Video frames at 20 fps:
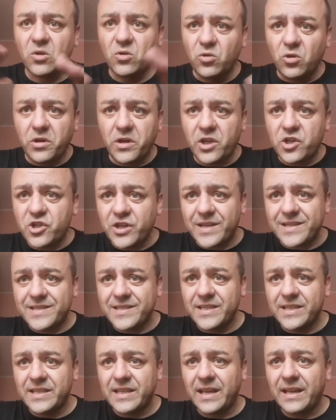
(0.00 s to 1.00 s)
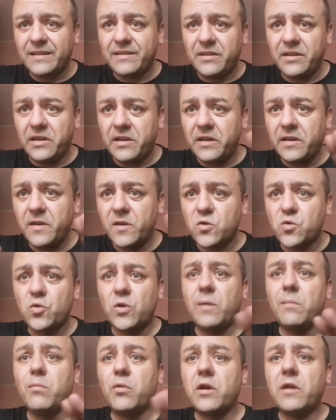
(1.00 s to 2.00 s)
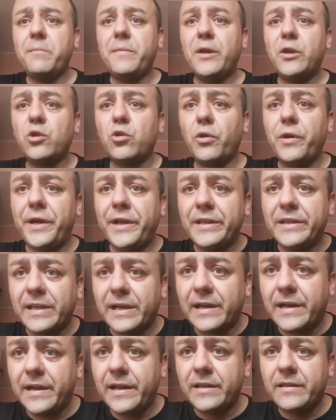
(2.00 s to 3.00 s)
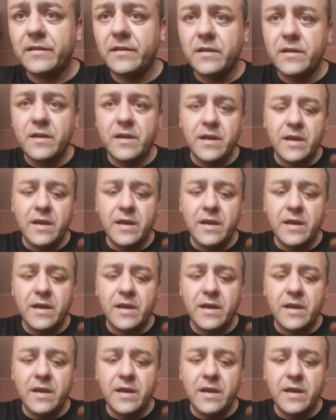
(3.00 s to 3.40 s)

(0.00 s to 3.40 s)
non necessita di nessun abbonamento internet